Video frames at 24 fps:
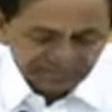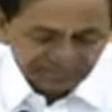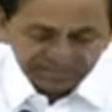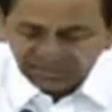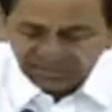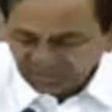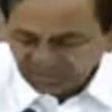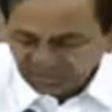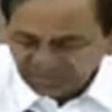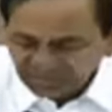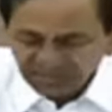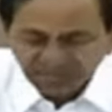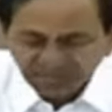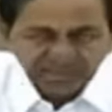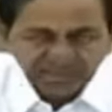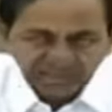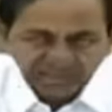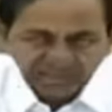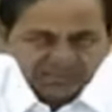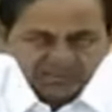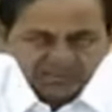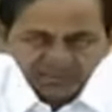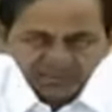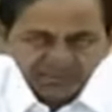తదనంతరం
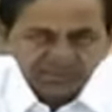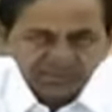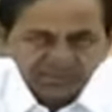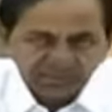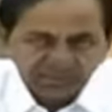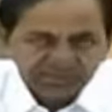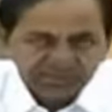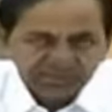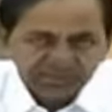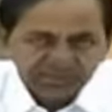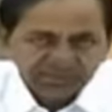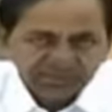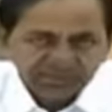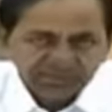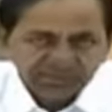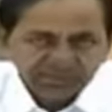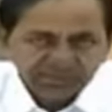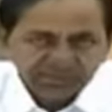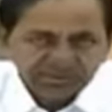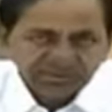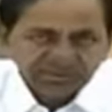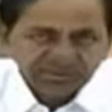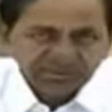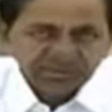మనకి ఉండకపోవచ్చు
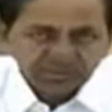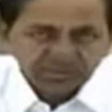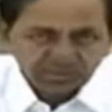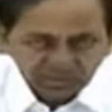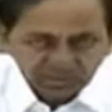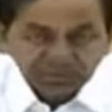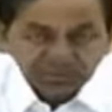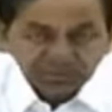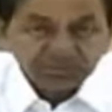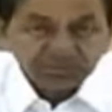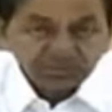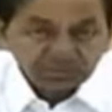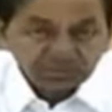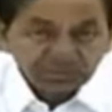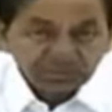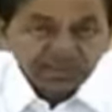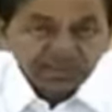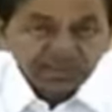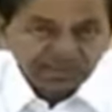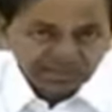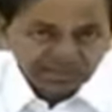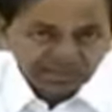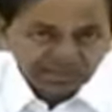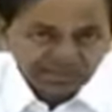కొత్త
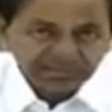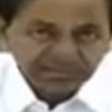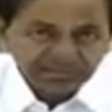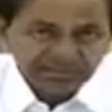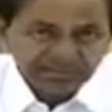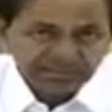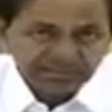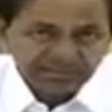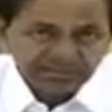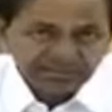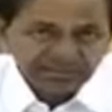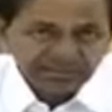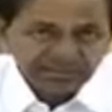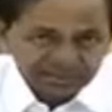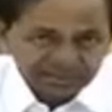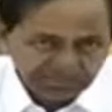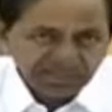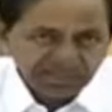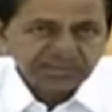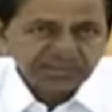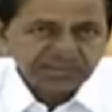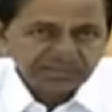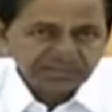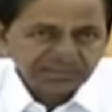ఉప్పెన వచ్చి
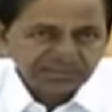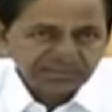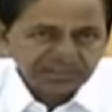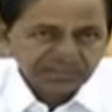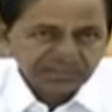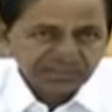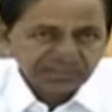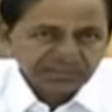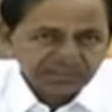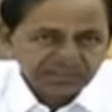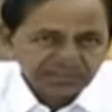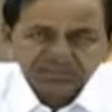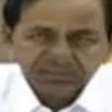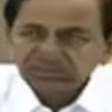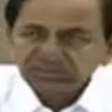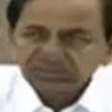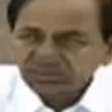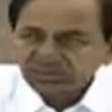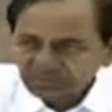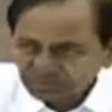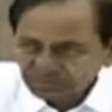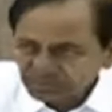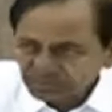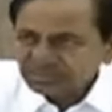పడకపోతే
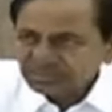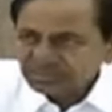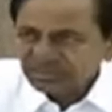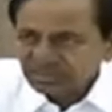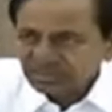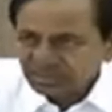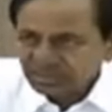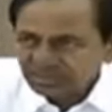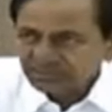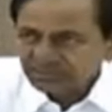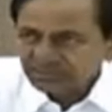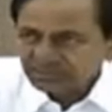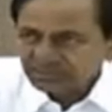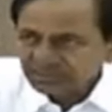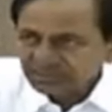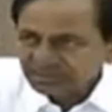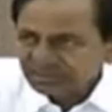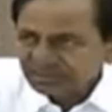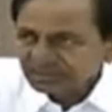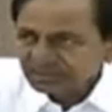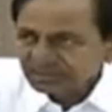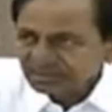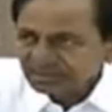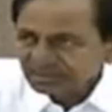కొత్త ఉత్పాతం
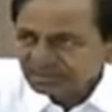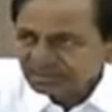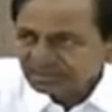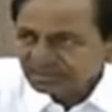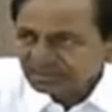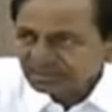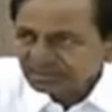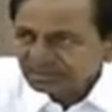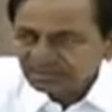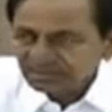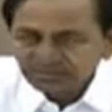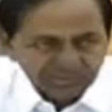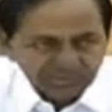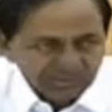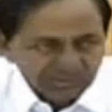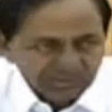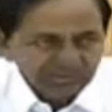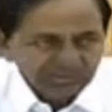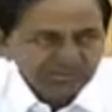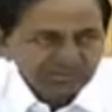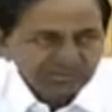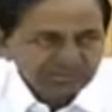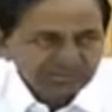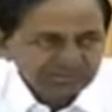రాకపోతే
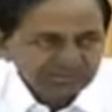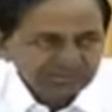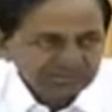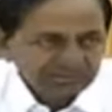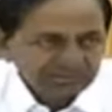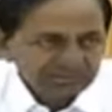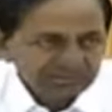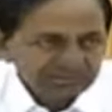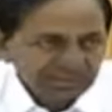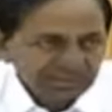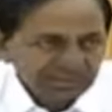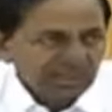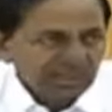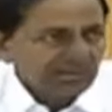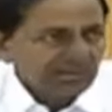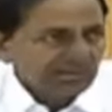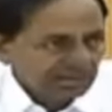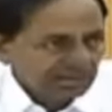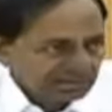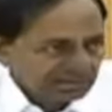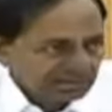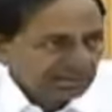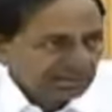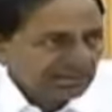మనం చాలా
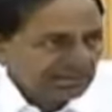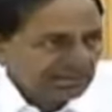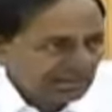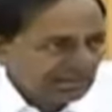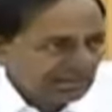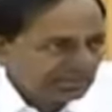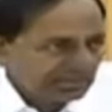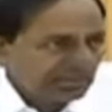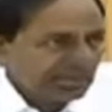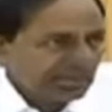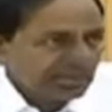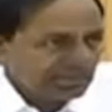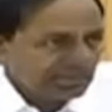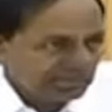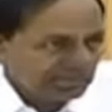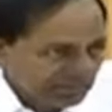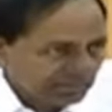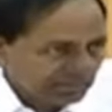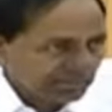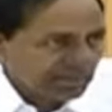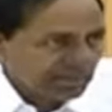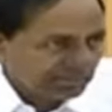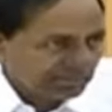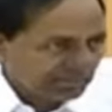వరకు దీన్ని
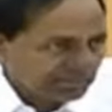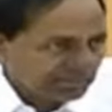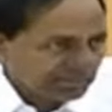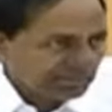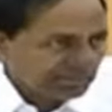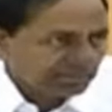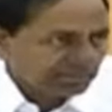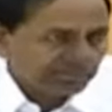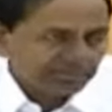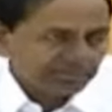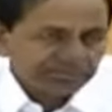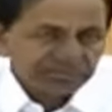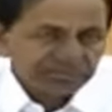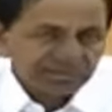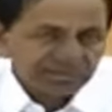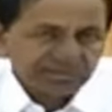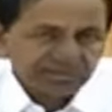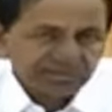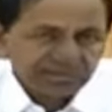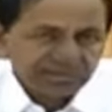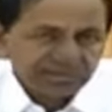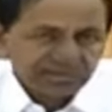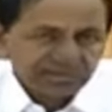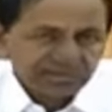బయటపడ్డ వాళ్ళం అవుతాం
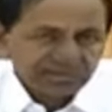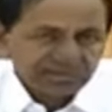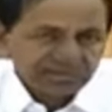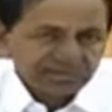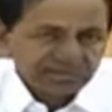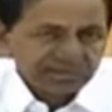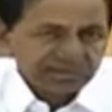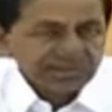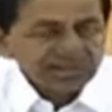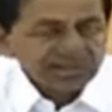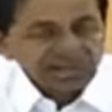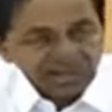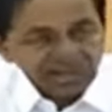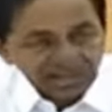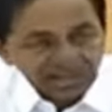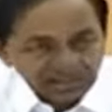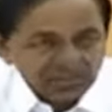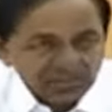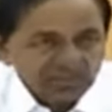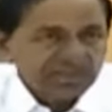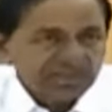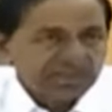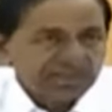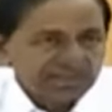ఇది
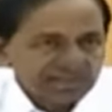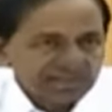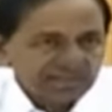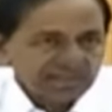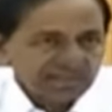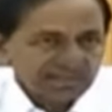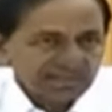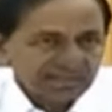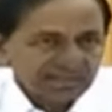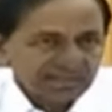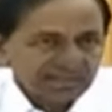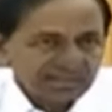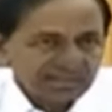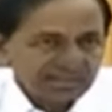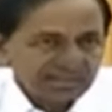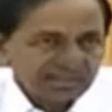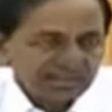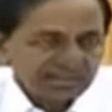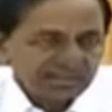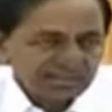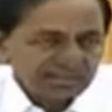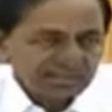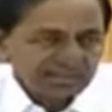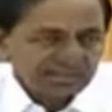రాకూడదనే
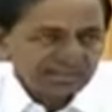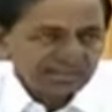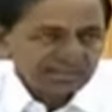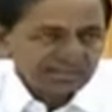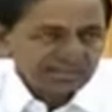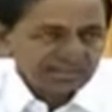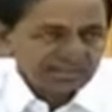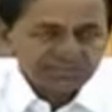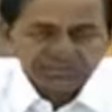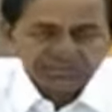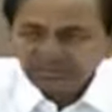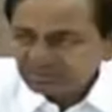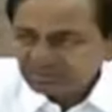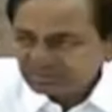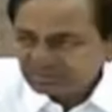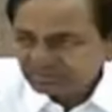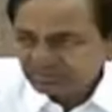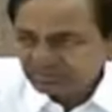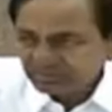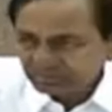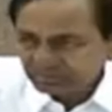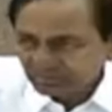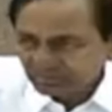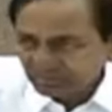ఇప్పుడు
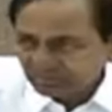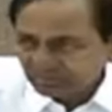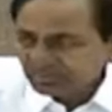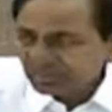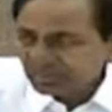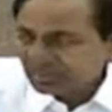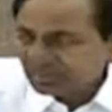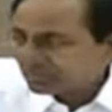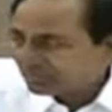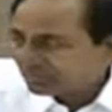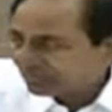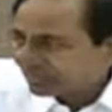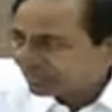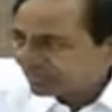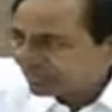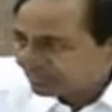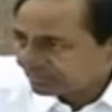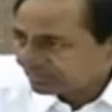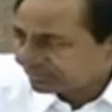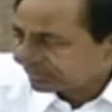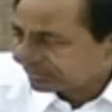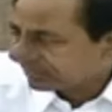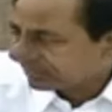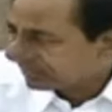ముంబైలో
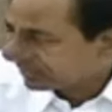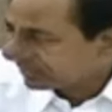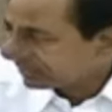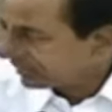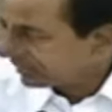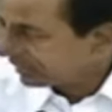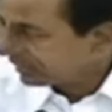మనకు ఇప్పుడు